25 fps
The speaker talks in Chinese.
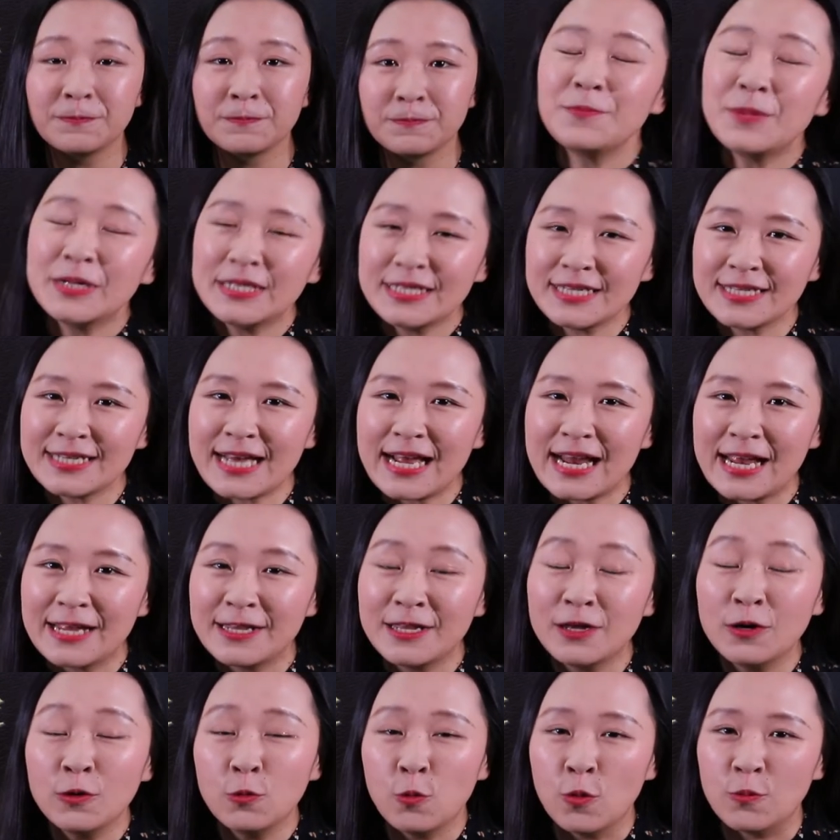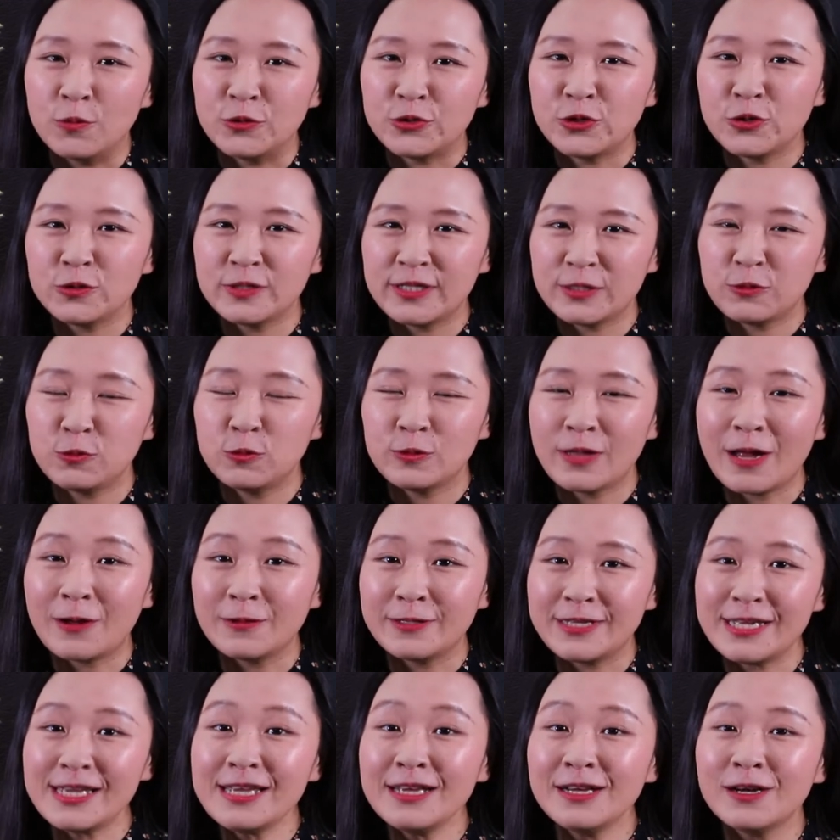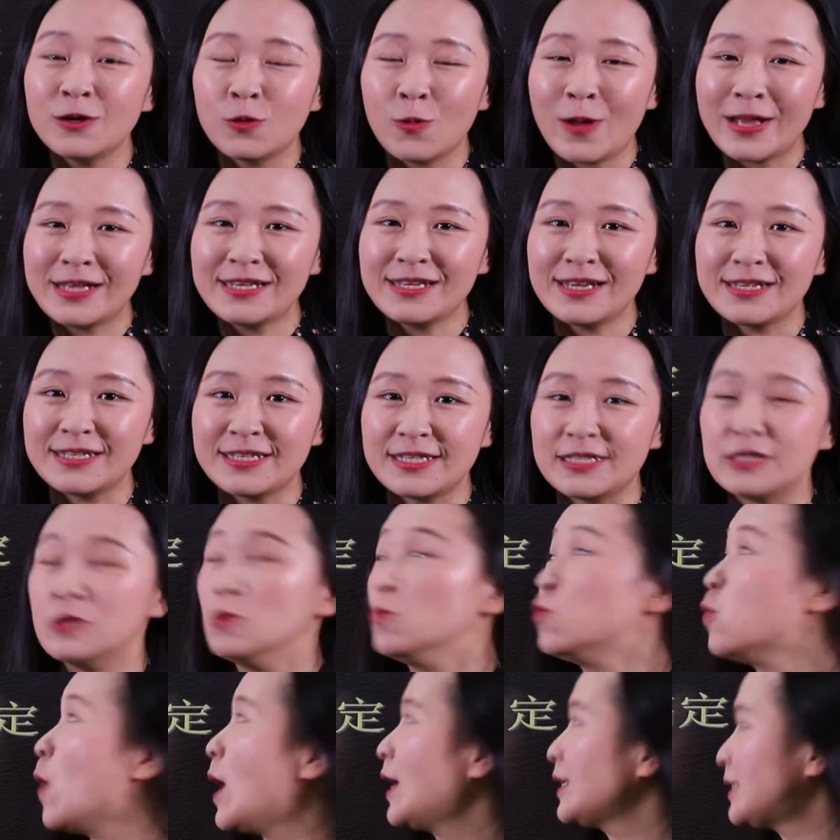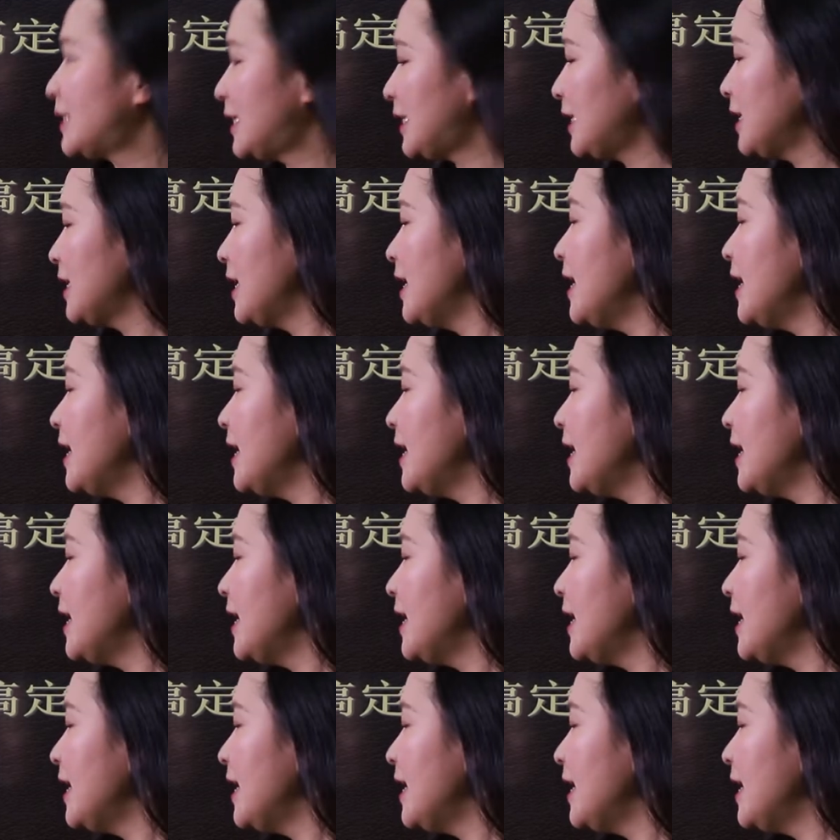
那么接下来呢，我们就进入到第一个关键词：What